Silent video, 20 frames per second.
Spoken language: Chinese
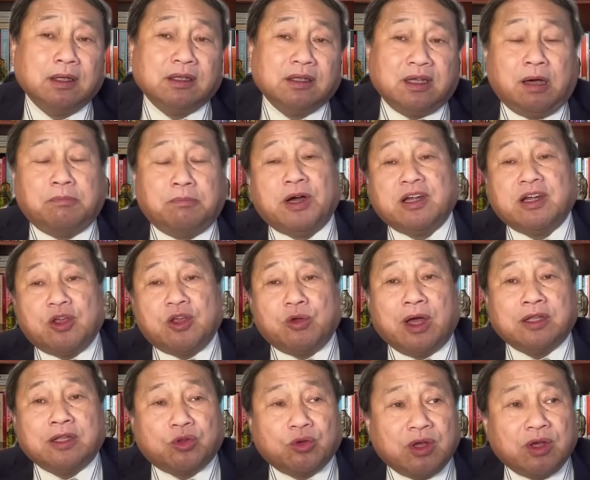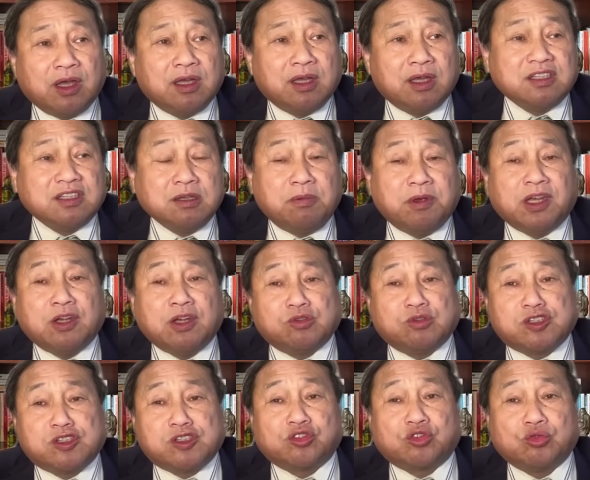你看彭丽媛对习近平那种
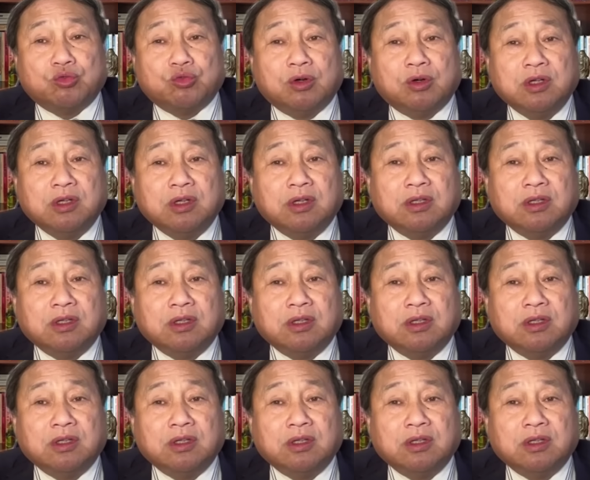吃醋，